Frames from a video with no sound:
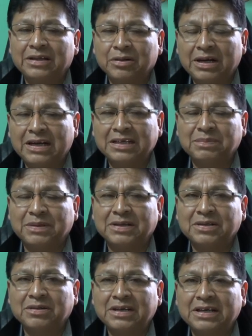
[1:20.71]
A todas las
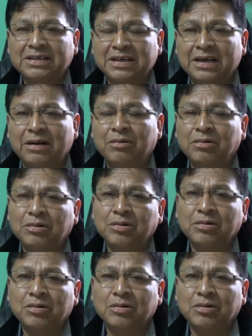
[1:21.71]
personas que
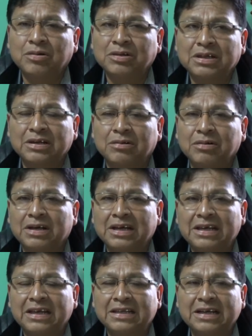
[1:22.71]
aún no conocen lo
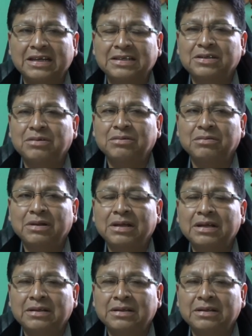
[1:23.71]
que es la tradición